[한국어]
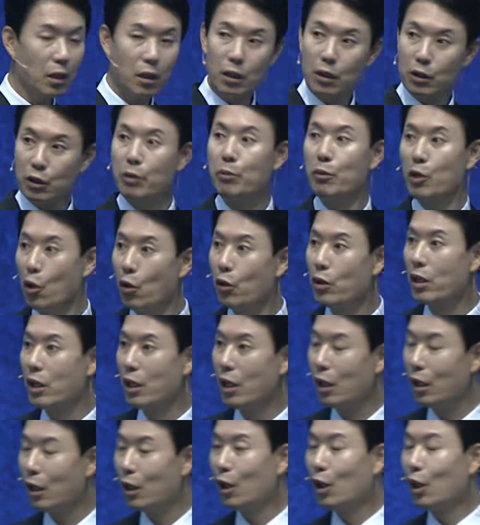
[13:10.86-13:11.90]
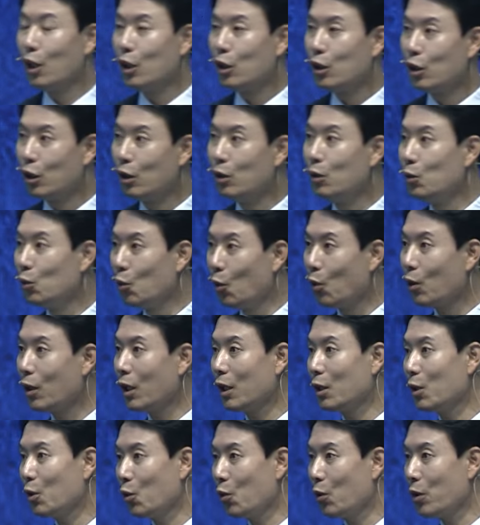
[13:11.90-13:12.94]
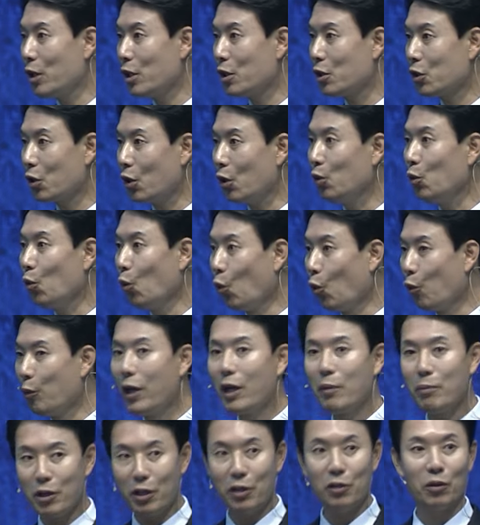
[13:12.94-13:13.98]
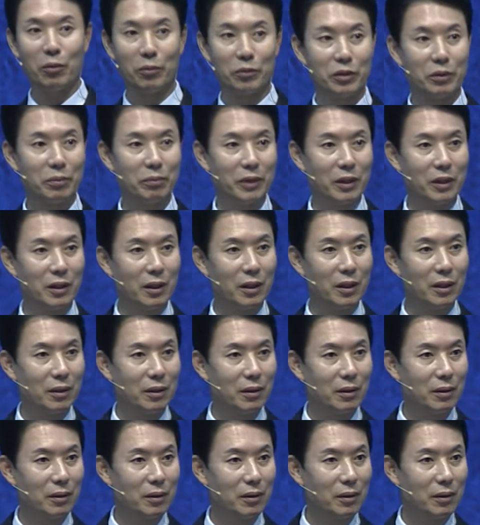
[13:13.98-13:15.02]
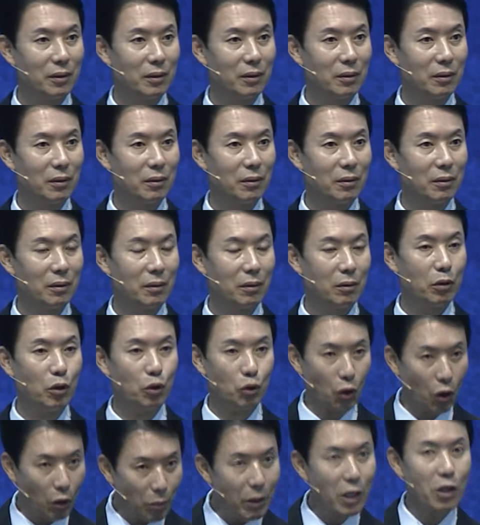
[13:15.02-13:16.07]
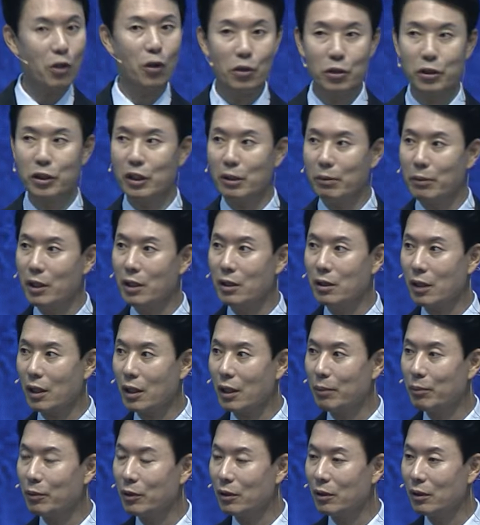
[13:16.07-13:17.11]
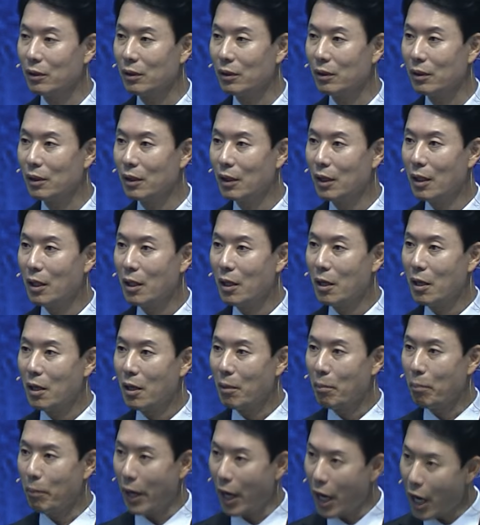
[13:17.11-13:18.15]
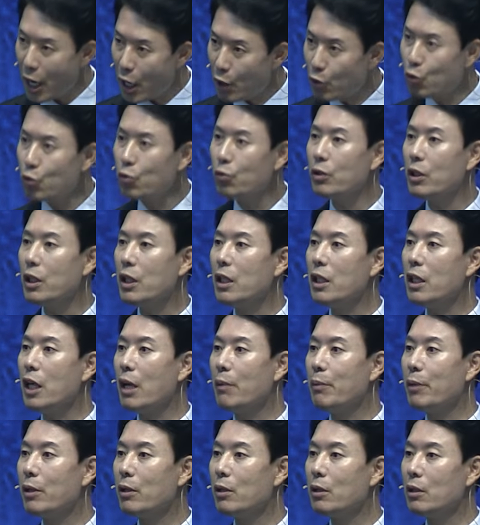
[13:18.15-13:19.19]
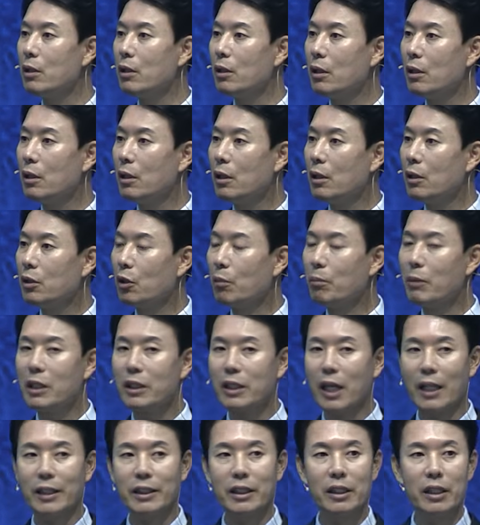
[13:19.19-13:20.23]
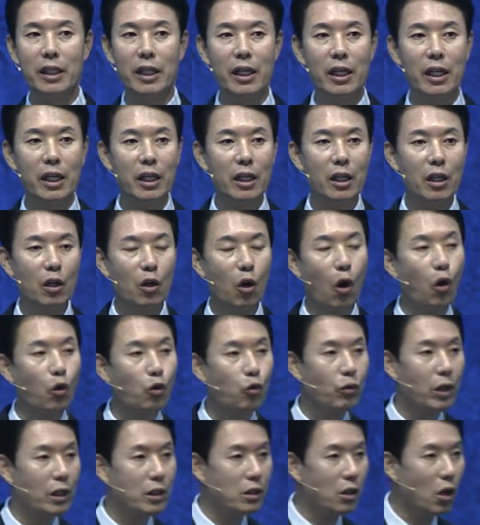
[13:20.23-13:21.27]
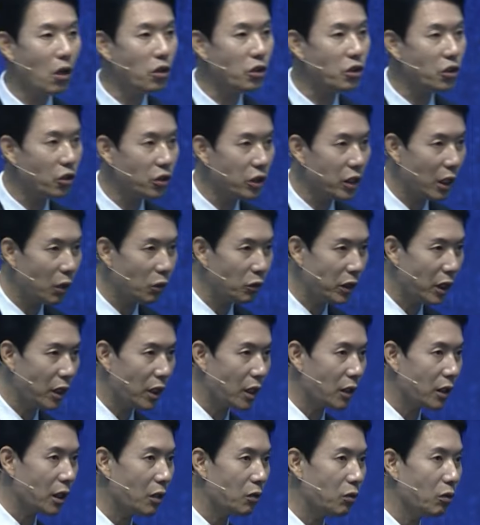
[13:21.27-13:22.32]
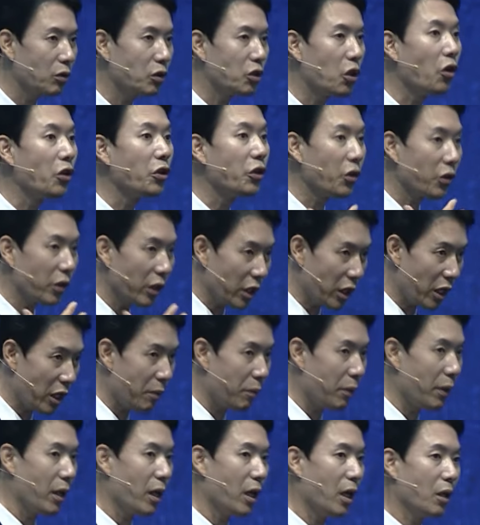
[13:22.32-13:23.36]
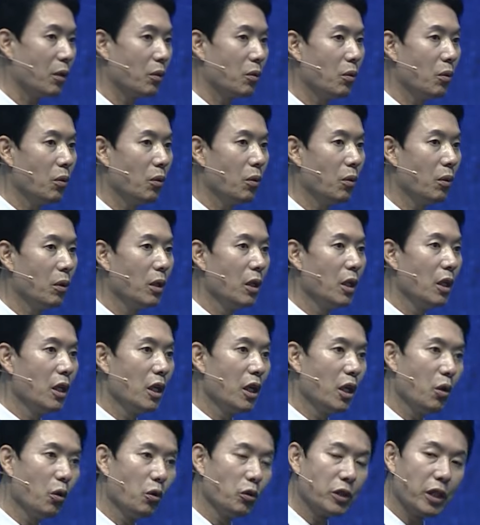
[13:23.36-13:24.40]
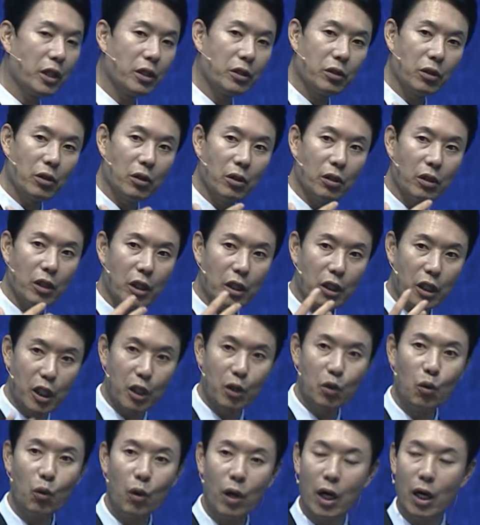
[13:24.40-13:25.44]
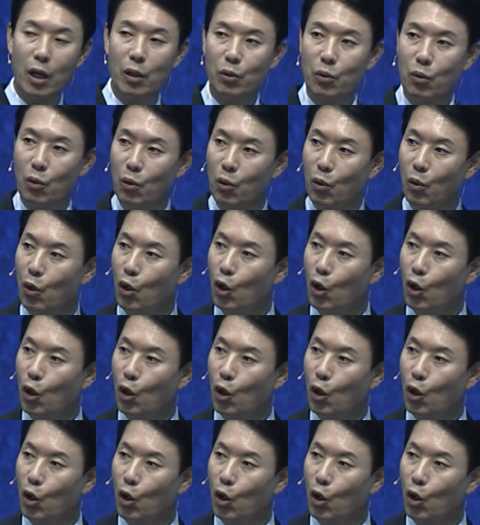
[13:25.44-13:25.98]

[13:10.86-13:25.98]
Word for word: 지금 여기에 등록한 교인이 1,500명이 넘습니다. 근데 정말 열심인 사람들은 매주 이 예배를 정말 자신의 거룩한 성전이라고 생각하고 정결하게 예배하고 이곳에서 기도하고